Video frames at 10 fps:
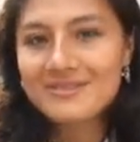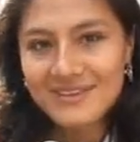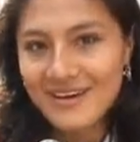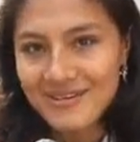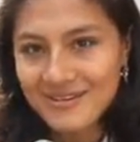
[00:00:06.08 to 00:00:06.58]
no
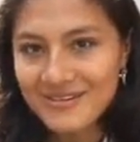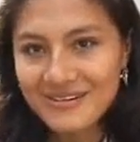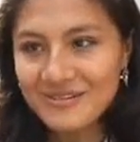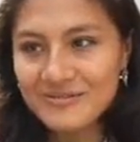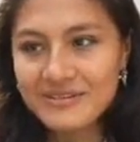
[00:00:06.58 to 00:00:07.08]
estoy de acuerdo
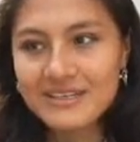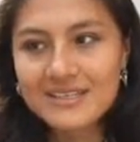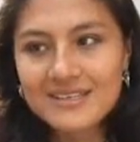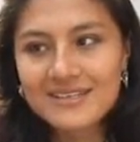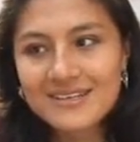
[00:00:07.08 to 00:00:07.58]
con los
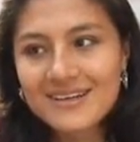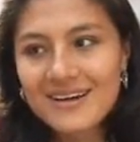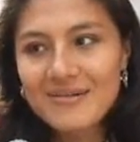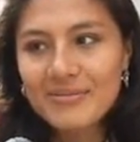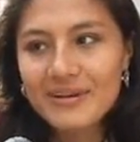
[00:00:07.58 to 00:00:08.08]
fris,
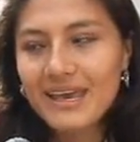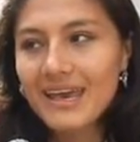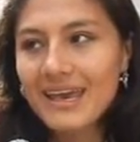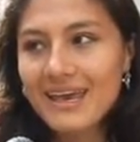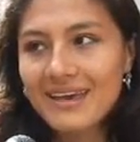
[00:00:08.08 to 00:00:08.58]

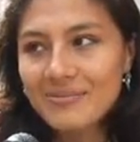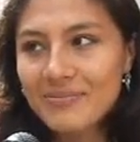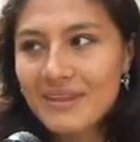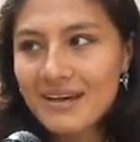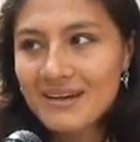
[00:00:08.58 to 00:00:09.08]
porque
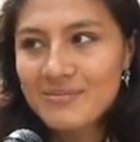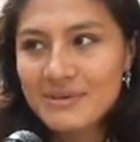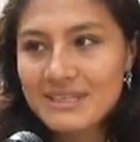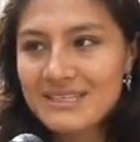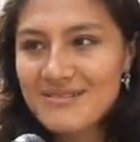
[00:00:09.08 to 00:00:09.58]

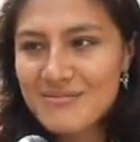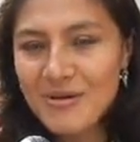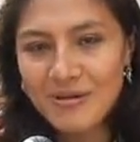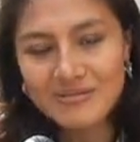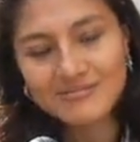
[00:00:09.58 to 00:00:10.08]
pues es
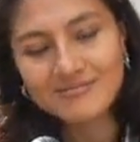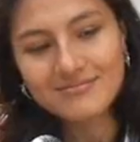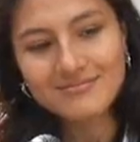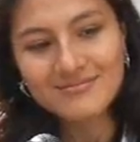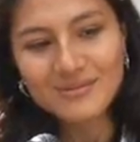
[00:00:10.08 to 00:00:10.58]
como
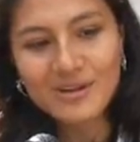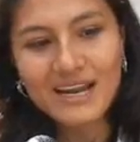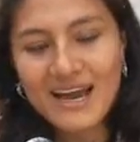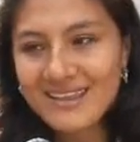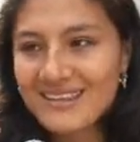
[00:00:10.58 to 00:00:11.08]
muy
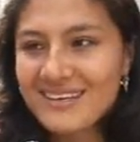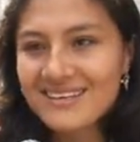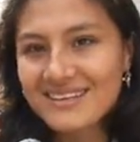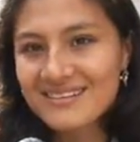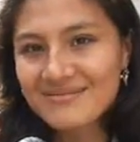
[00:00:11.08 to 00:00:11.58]
light
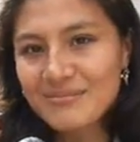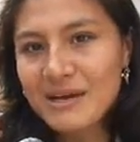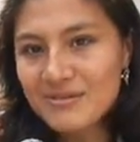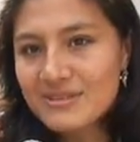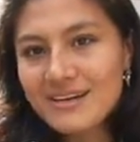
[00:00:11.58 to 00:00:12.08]
y
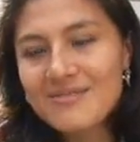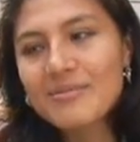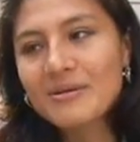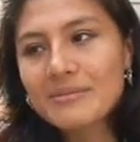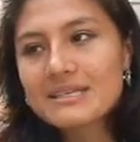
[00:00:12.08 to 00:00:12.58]
me gusta el
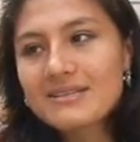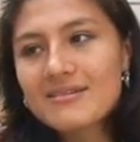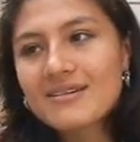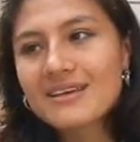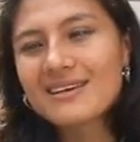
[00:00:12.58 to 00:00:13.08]

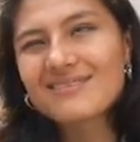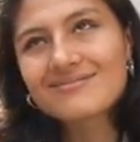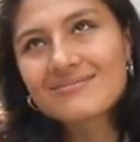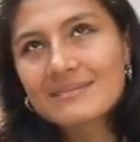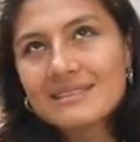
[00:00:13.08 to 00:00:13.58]
compromiso y
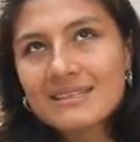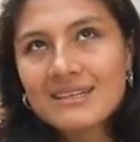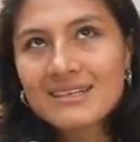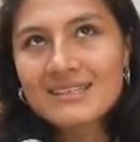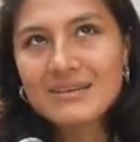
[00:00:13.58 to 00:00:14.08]

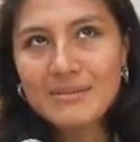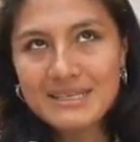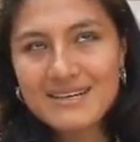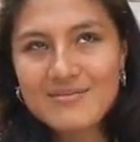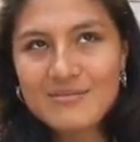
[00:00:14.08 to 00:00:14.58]
se me
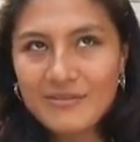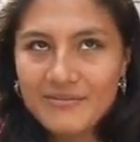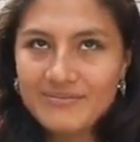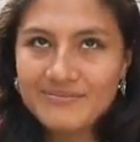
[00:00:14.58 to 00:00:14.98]
hace como